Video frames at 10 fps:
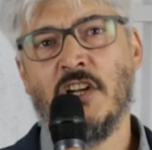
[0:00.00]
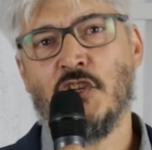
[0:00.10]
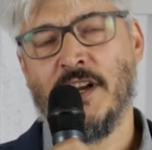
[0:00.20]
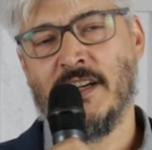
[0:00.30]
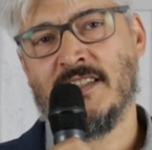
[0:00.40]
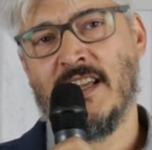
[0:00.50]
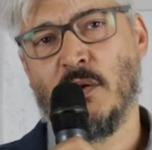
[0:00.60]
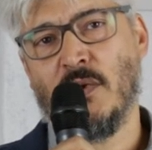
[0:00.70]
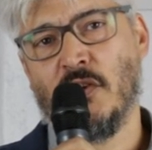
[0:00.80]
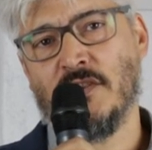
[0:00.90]
cioè
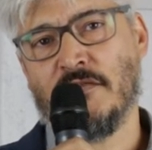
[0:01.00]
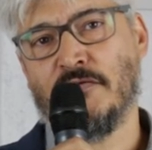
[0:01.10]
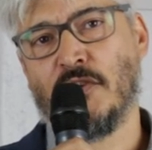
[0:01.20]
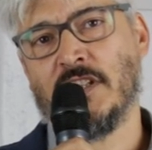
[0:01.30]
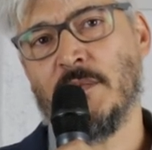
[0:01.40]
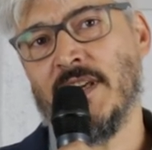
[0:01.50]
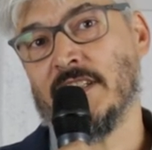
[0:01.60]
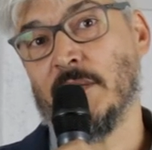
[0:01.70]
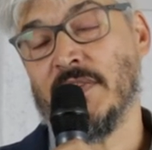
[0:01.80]
realizzare qualcosa fortemente